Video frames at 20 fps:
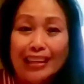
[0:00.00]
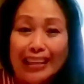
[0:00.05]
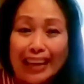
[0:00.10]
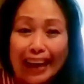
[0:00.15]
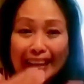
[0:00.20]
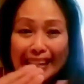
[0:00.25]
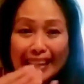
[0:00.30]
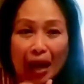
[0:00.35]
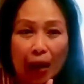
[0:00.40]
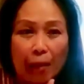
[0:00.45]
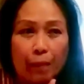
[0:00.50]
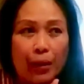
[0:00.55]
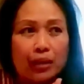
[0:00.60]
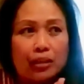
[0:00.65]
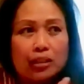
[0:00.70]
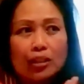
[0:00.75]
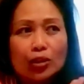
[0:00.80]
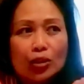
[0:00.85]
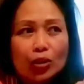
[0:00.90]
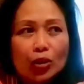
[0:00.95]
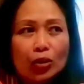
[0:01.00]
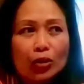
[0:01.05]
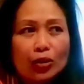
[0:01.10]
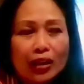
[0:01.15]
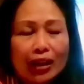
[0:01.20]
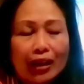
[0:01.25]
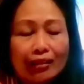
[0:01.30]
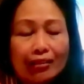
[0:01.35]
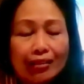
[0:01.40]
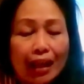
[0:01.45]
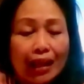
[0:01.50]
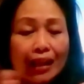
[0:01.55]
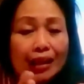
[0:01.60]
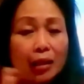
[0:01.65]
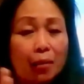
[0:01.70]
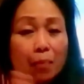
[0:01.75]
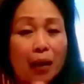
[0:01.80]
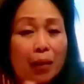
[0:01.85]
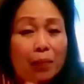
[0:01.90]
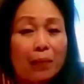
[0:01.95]
Kanya-kanya kami, siguro, na,
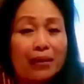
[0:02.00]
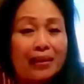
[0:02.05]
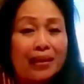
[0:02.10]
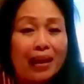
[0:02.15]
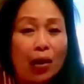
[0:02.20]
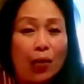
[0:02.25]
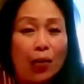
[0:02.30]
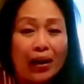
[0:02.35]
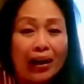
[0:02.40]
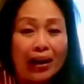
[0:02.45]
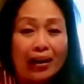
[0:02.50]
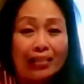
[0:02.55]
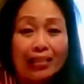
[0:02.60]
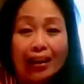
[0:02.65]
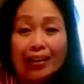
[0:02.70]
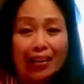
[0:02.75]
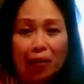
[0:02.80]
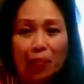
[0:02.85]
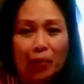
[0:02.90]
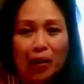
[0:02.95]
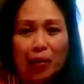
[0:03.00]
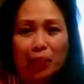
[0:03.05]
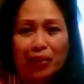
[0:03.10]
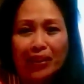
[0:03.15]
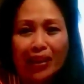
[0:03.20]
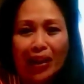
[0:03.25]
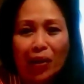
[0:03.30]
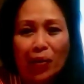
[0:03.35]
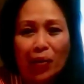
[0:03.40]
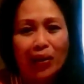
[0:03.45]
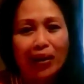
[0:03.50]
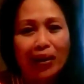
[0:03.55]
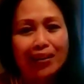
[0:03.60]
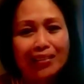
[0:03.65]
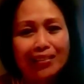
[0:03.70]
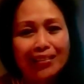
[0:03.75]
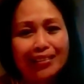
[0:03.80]
tandem kaming dalawa eh, tandem kaming dalawa.